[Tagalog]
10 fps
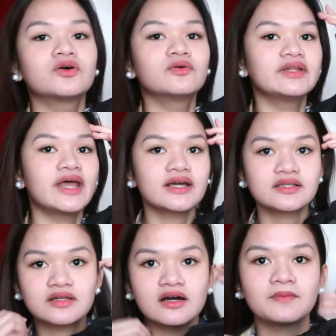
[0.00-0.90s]
So,
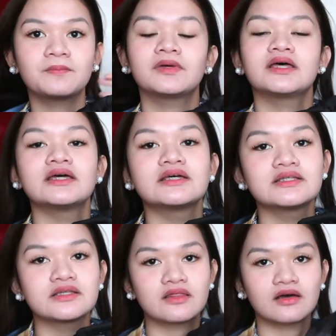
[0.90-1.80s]
next up
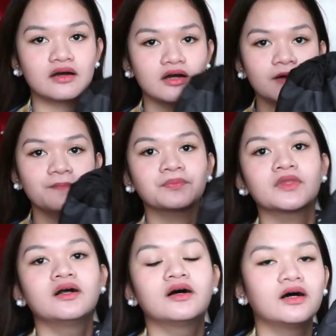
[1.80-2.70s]
is the
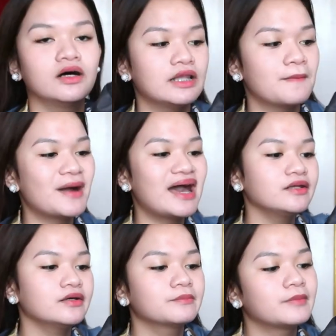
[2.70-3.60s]
uh,
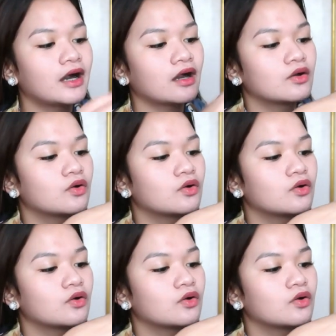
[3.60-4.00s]
laman ng bag